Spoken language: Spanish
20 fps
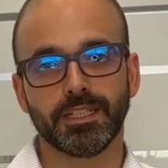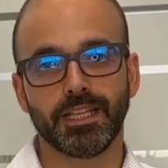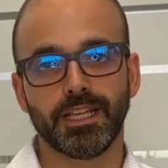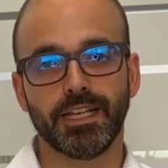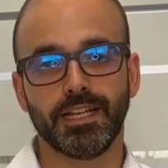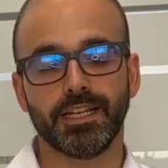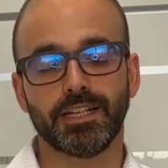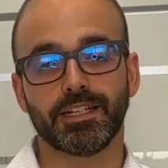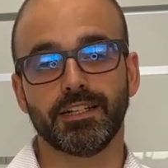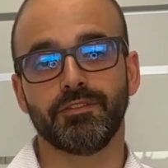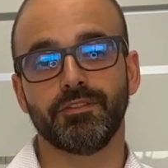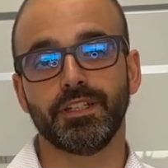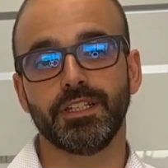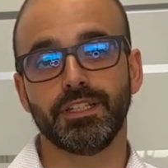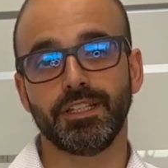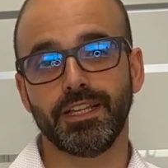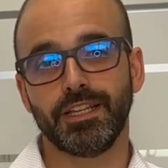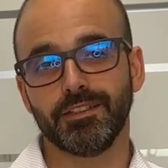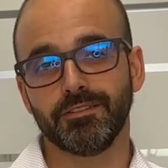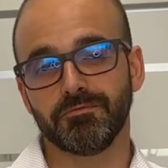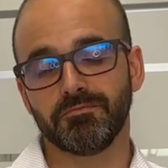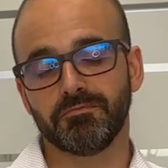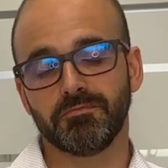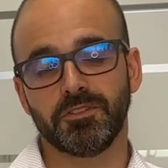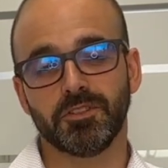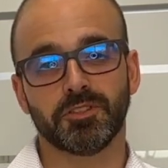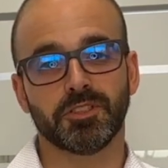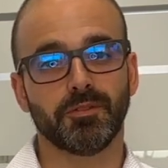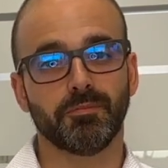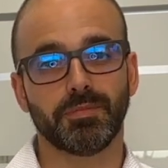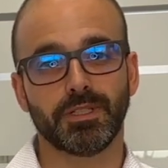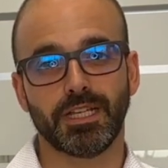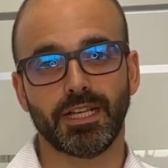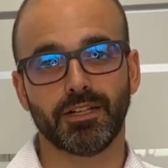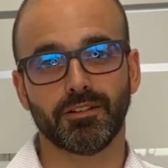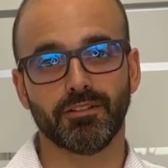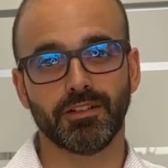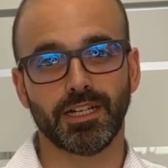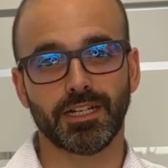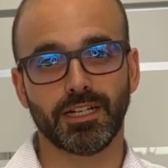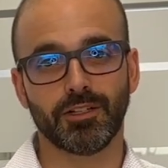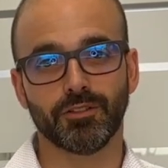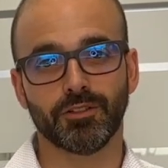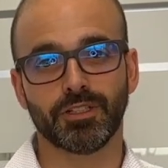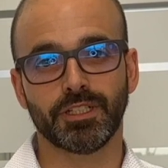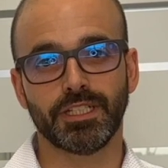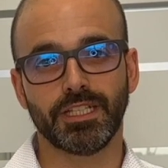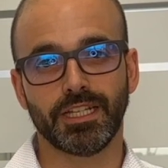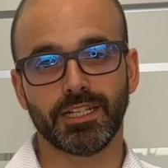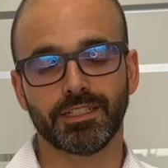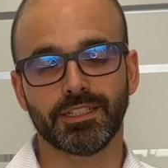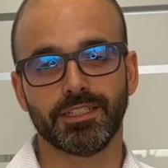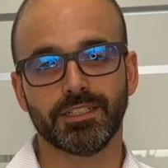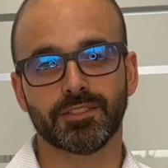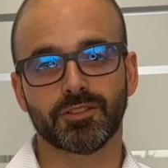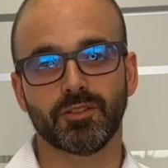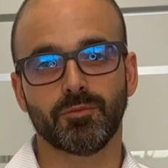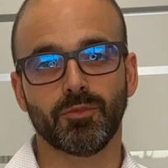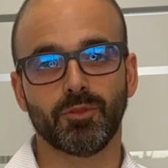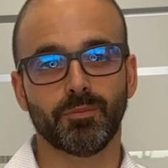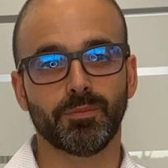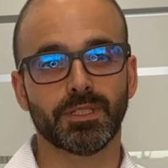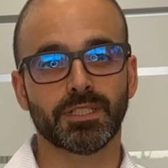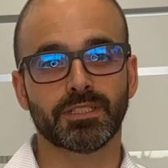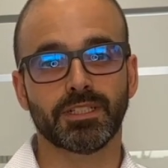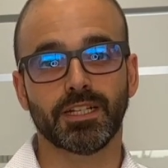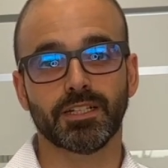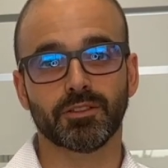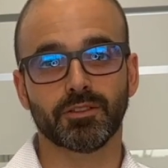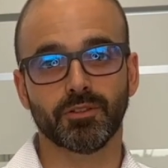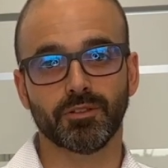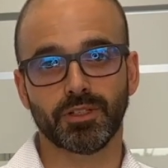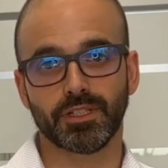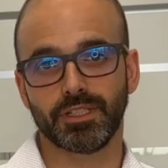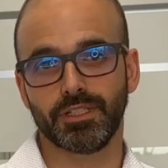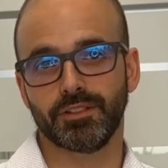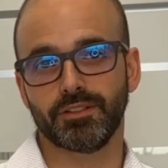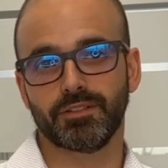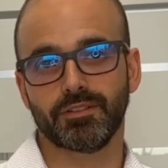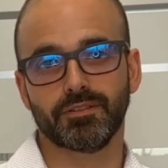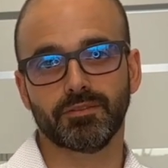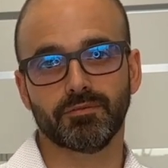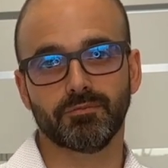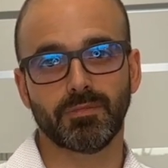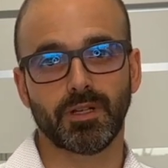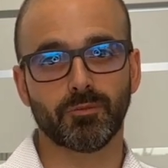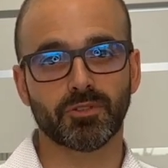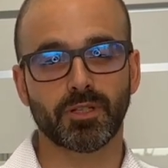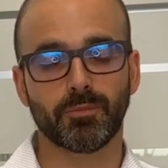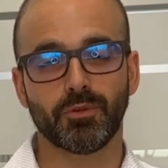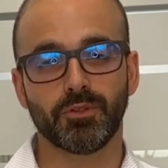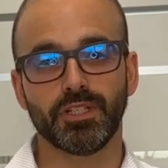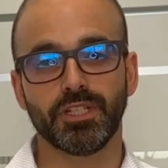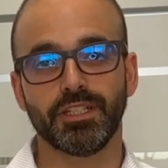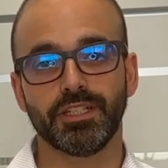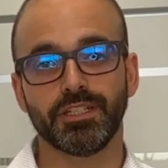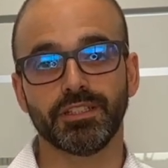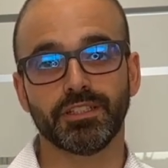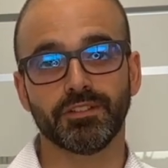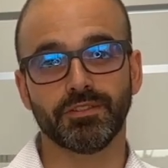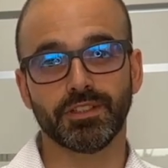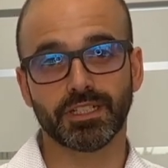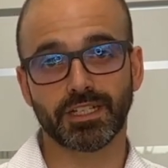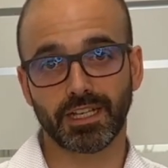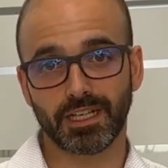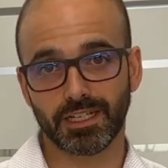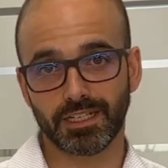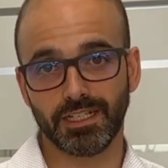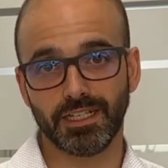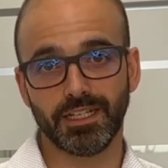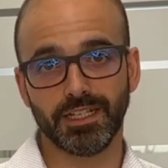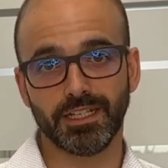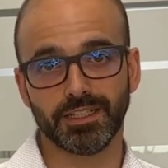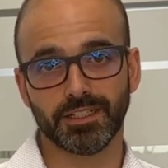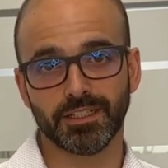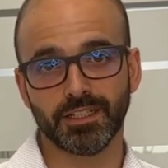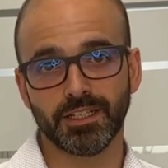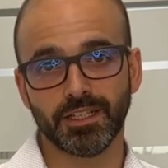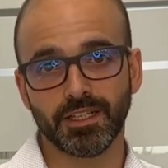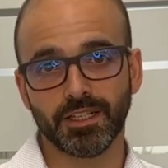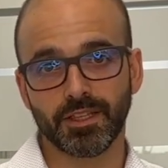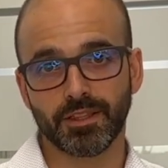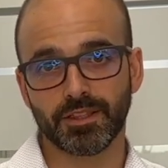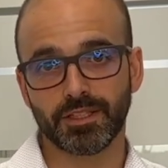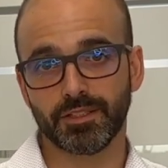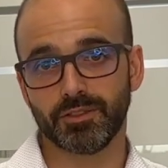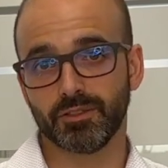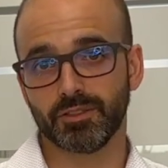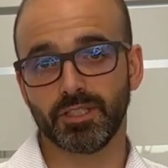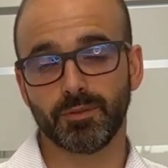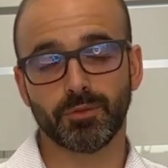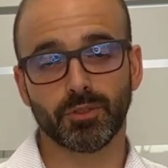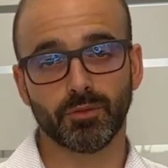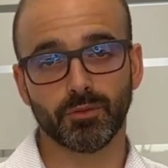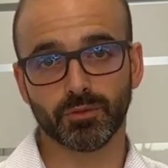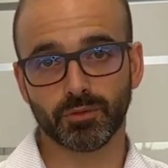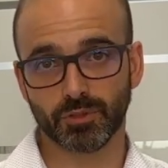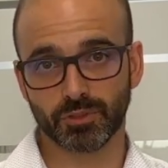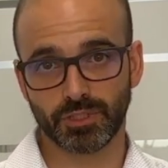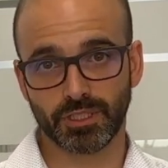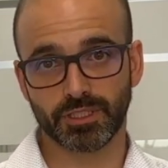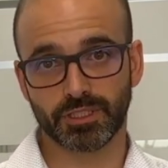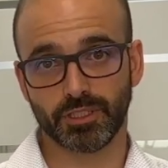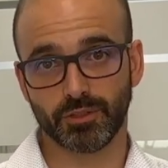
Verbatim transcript: El RFID, yo siempre hago la analogía que es como pescar con red. Vamos a poder identificar y leer cientos de productos en